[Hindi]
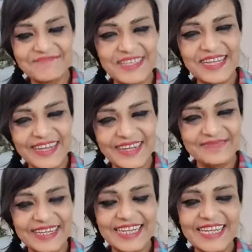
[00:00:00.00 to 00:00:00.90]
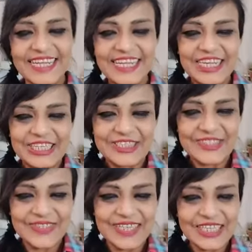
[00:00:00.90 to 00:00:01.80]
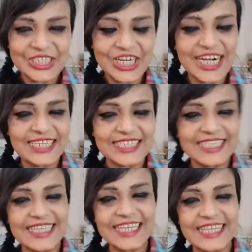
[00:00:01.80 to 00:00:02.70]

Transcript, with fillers: बिहार में सुनील चौहान जी